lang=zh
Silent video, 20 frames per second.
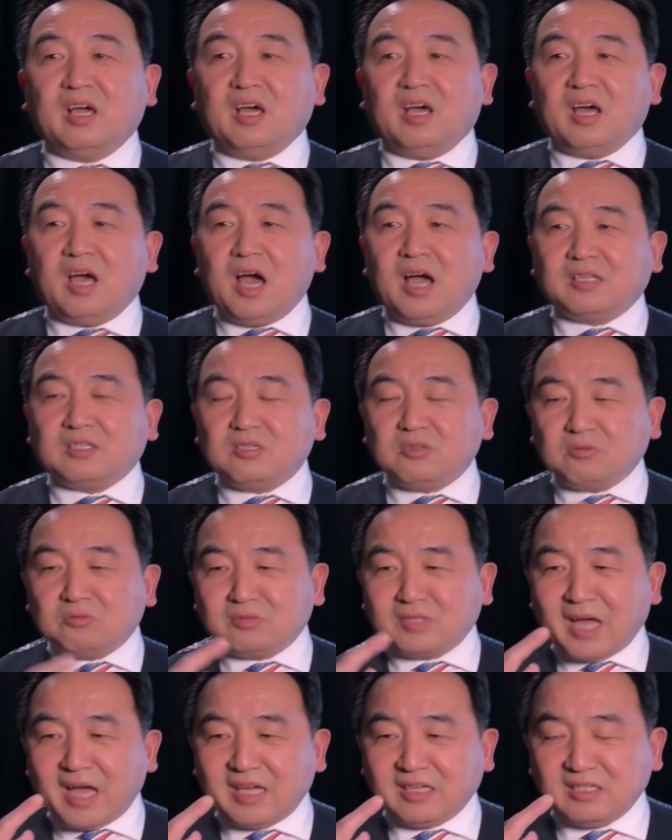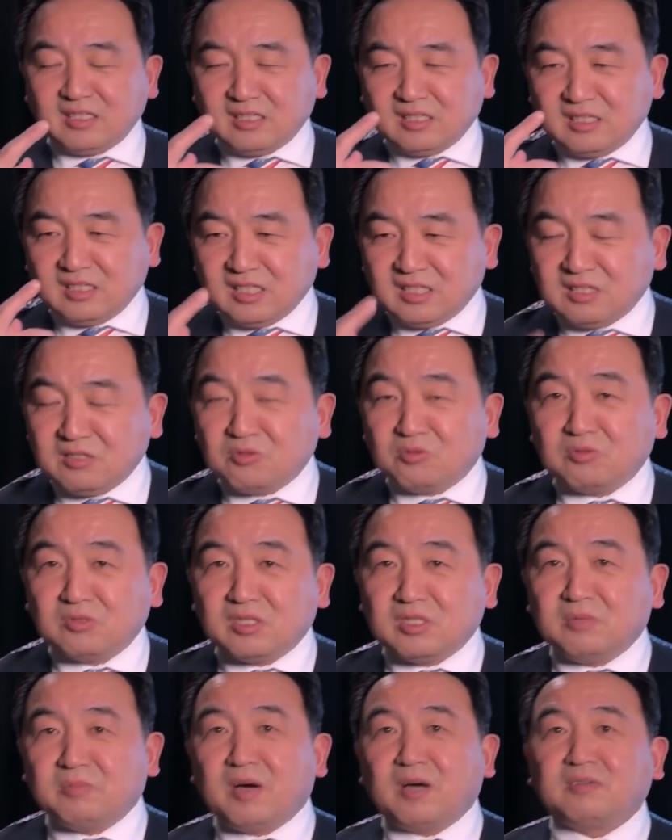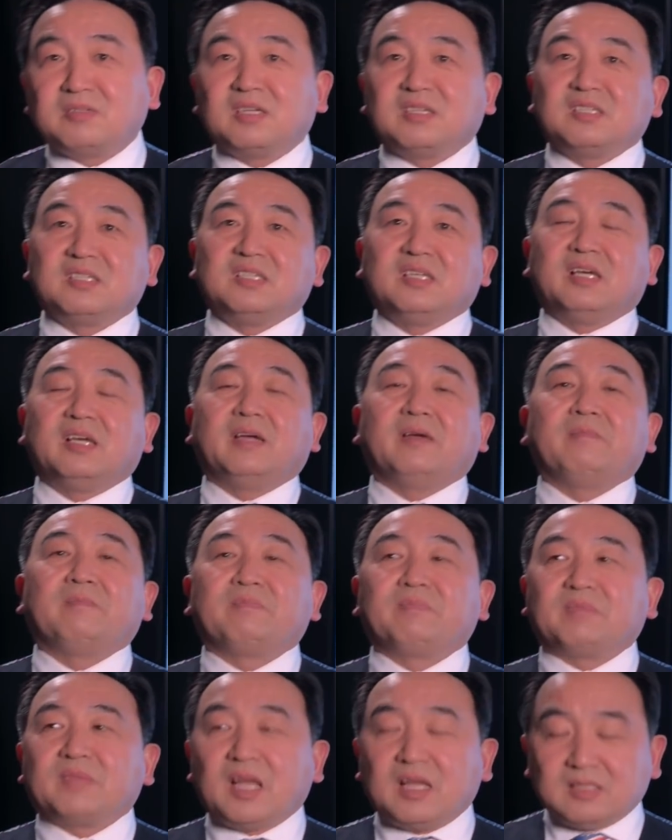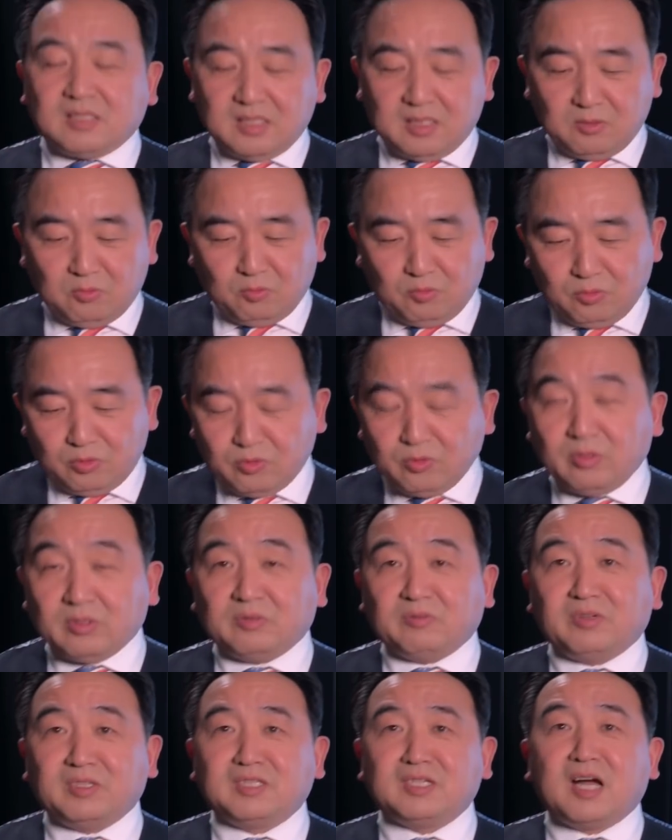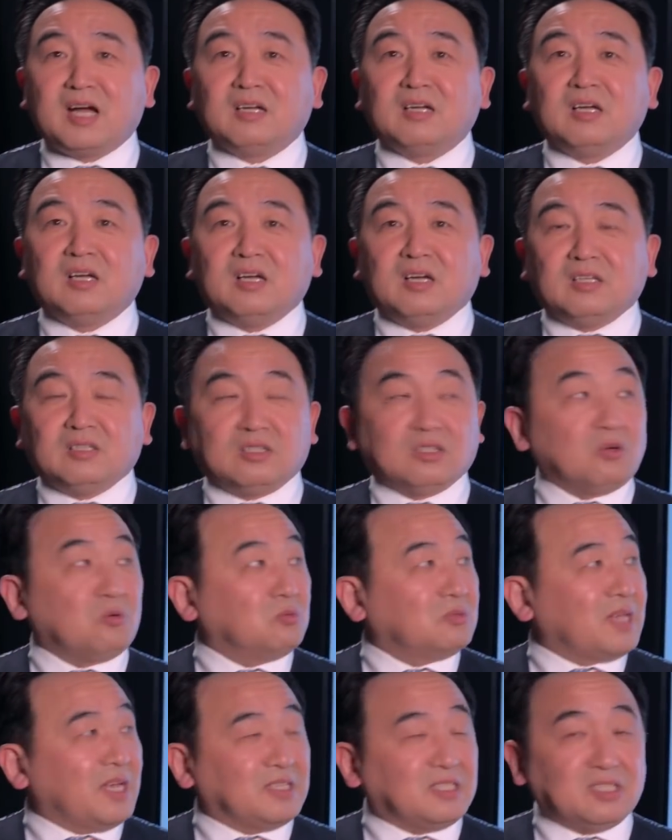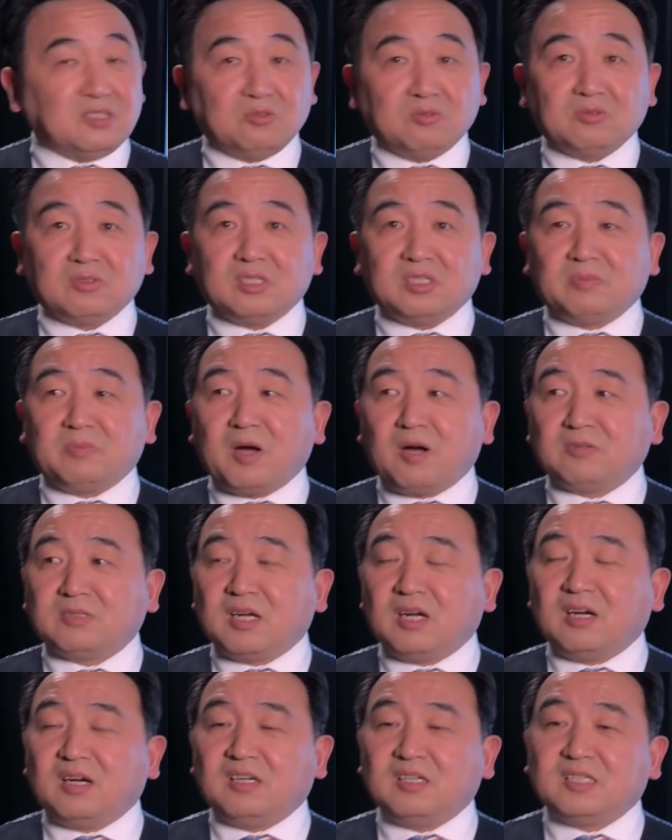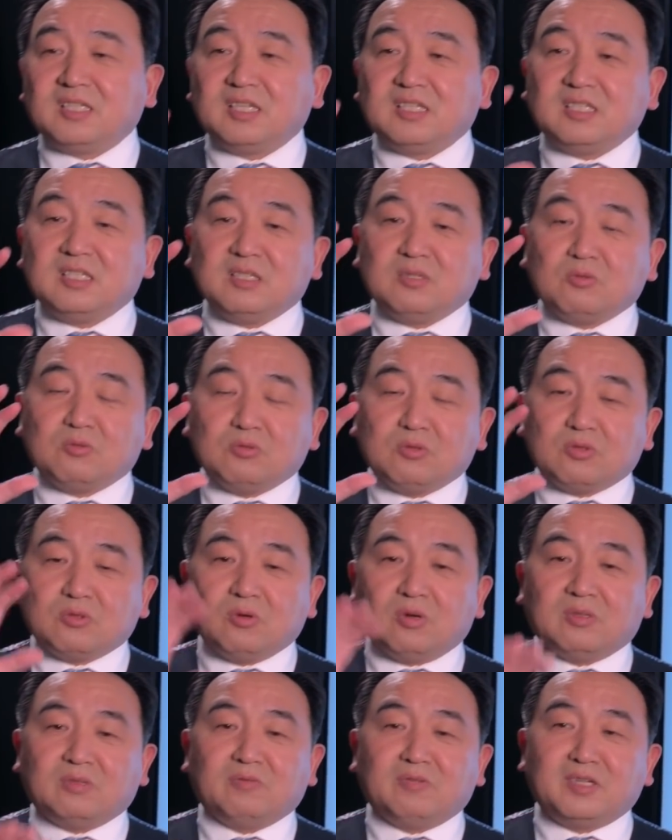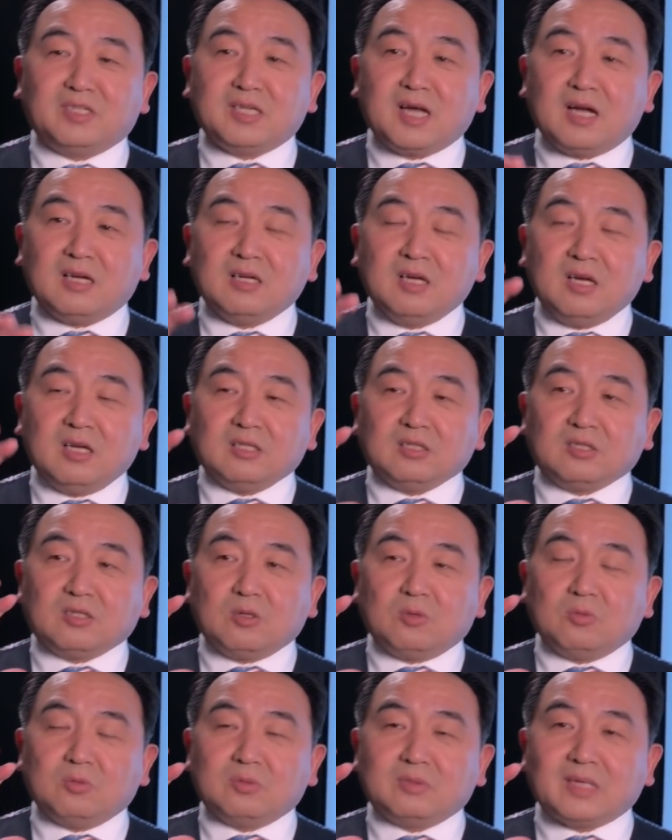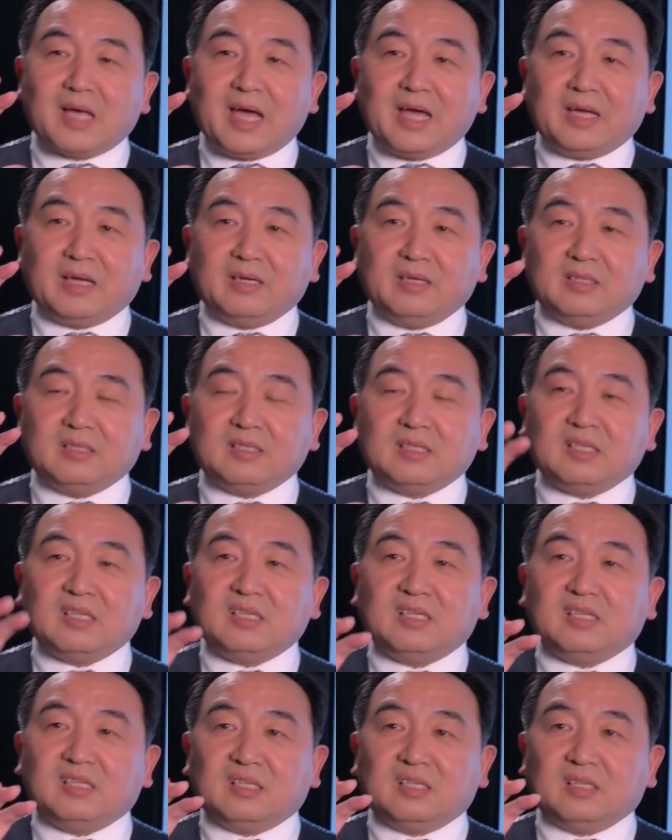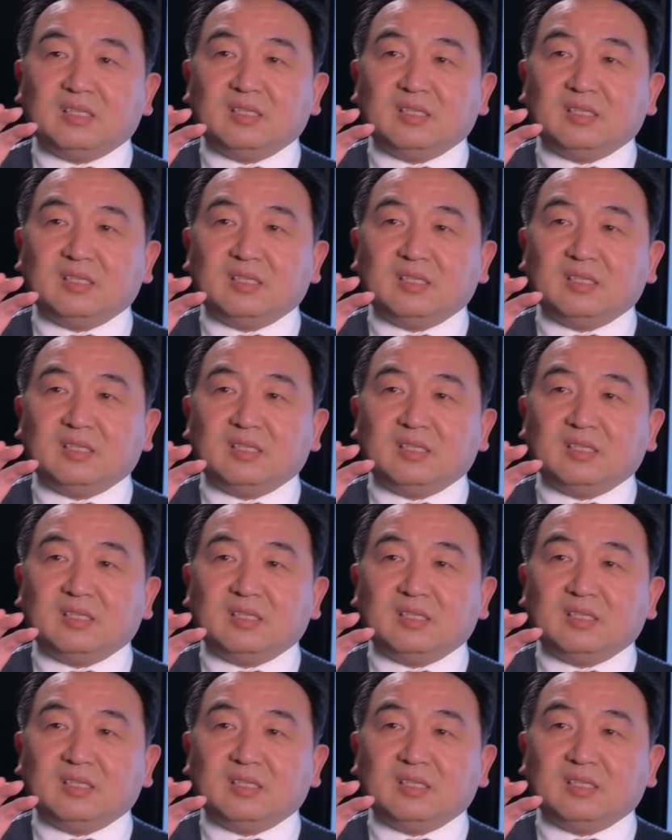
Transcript: 他就在《金融时报》上写，他几乎所有的文章。都在《金融时报》上，而且几乎所有的文章都在替